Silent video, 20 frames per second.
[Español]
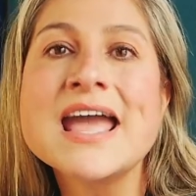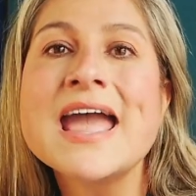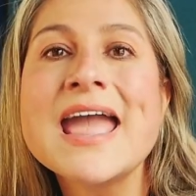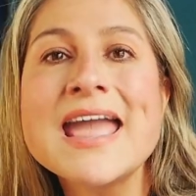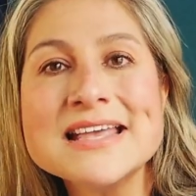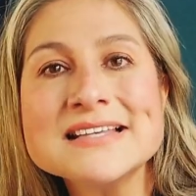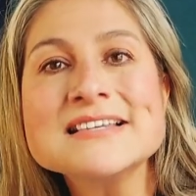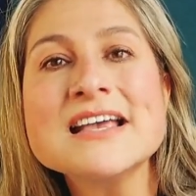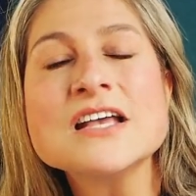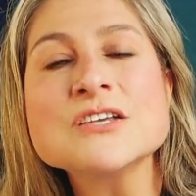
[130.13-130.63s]

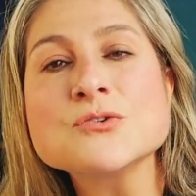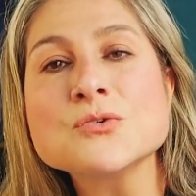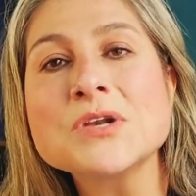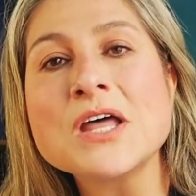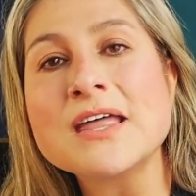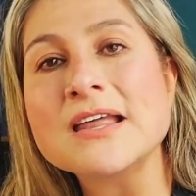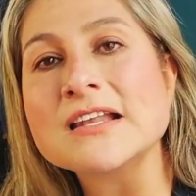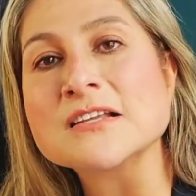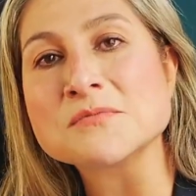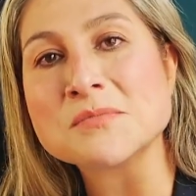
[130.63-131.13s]
Esa es una
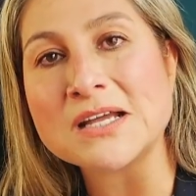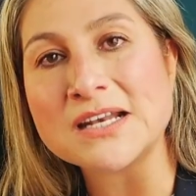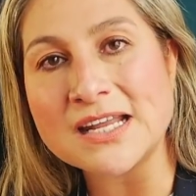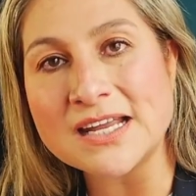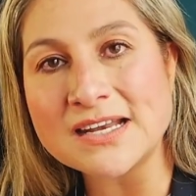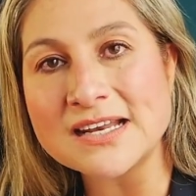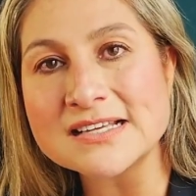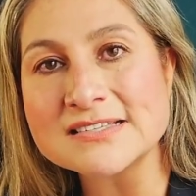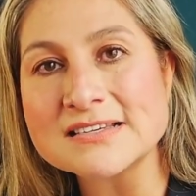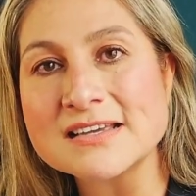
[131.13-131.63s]
de las
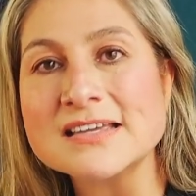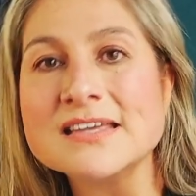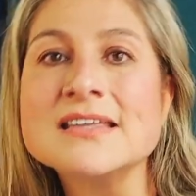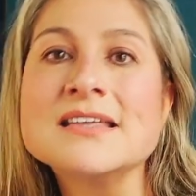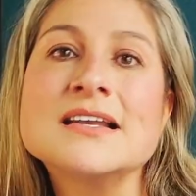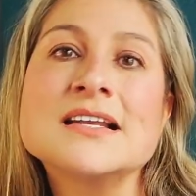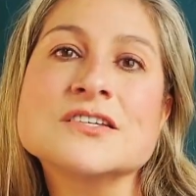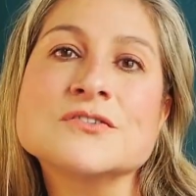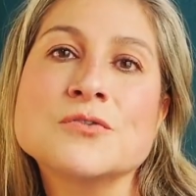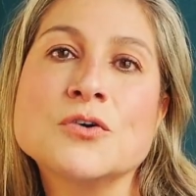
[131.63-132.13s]
maneras y de
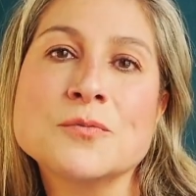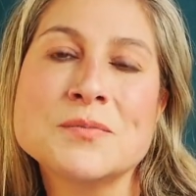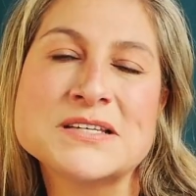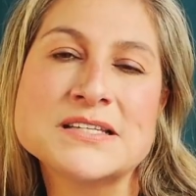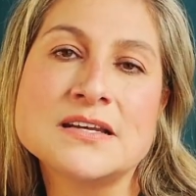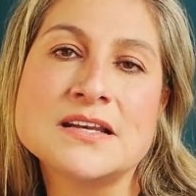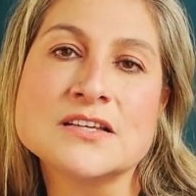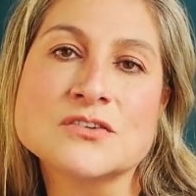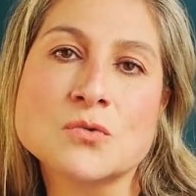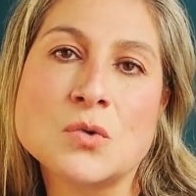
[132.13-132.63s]
las formas
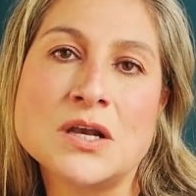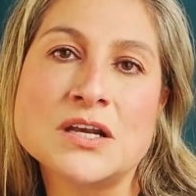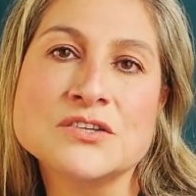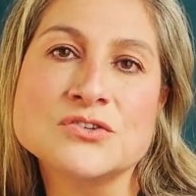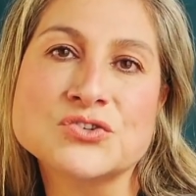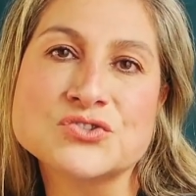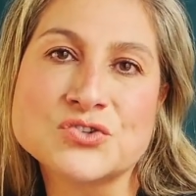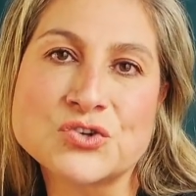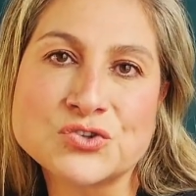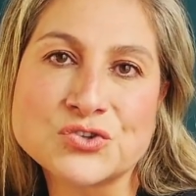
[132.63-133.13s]
en las cuales
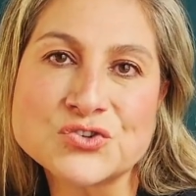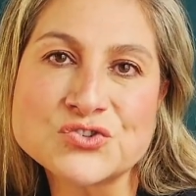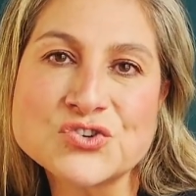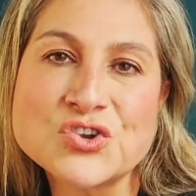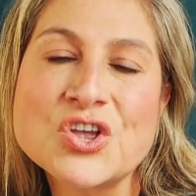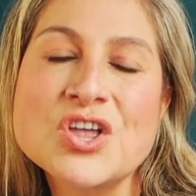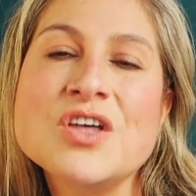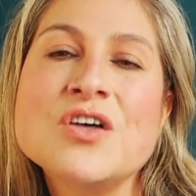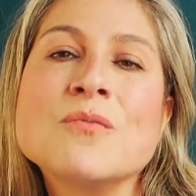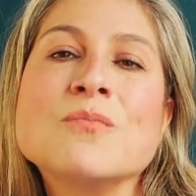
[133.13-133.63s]
nosotros
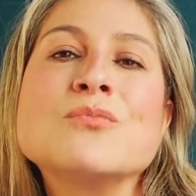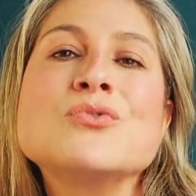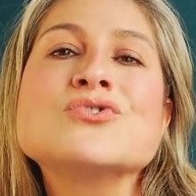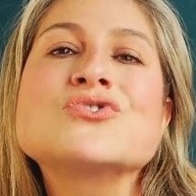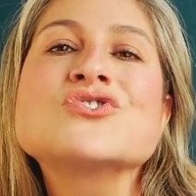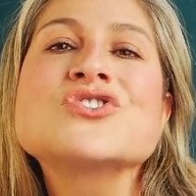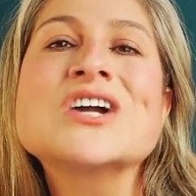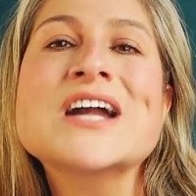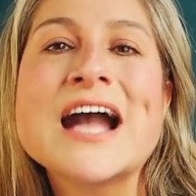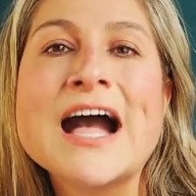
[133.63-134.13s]

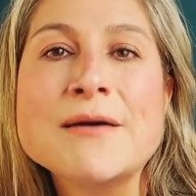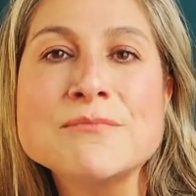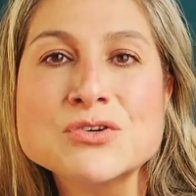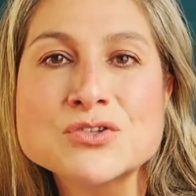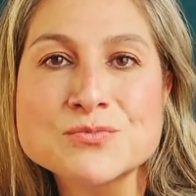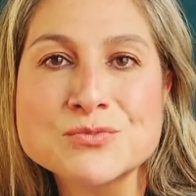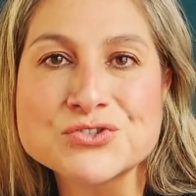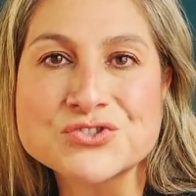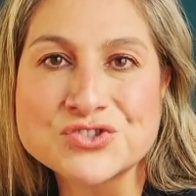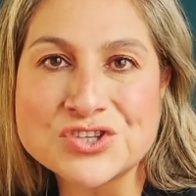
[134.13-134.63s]
buscamos
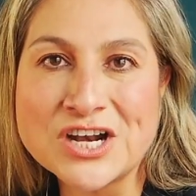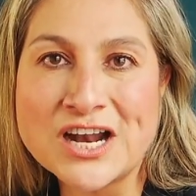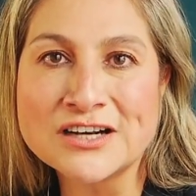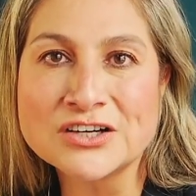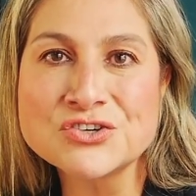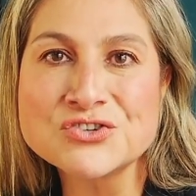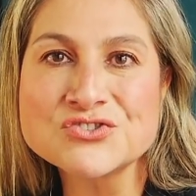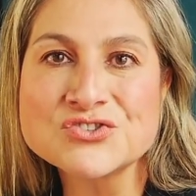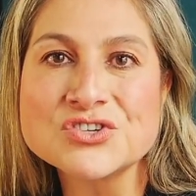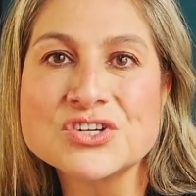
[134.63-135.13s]

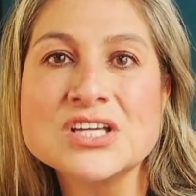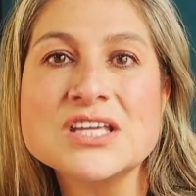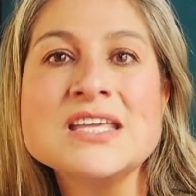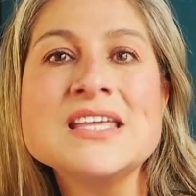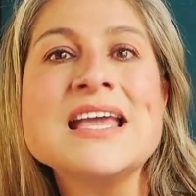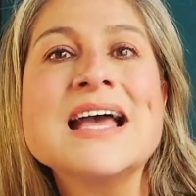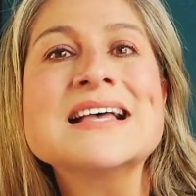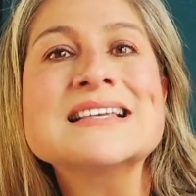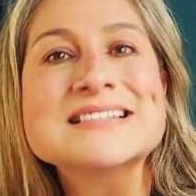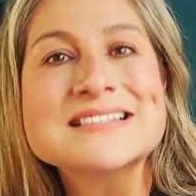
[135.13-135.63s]
mostrarnos
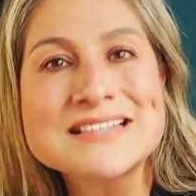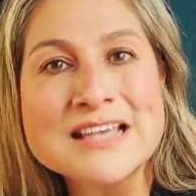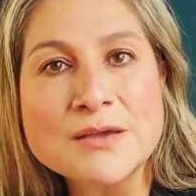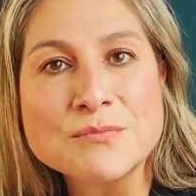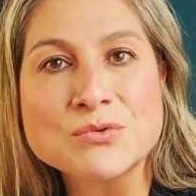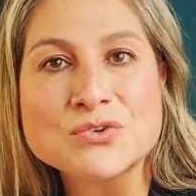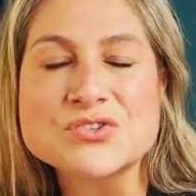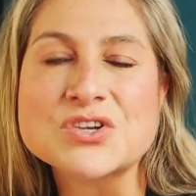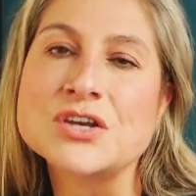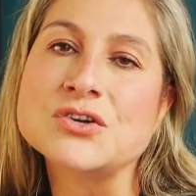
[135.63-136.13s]
y
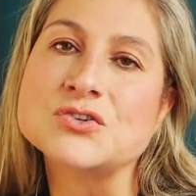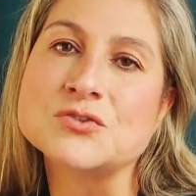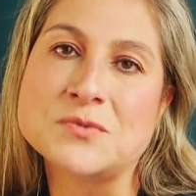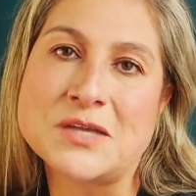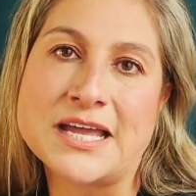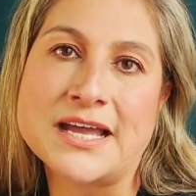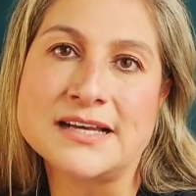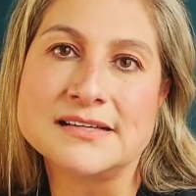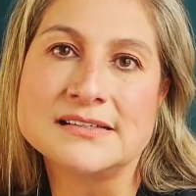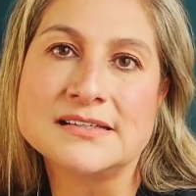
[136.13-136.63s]
hacemos que nos
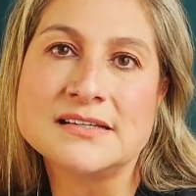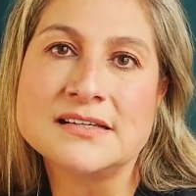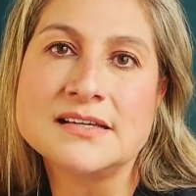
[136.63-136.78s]
vean.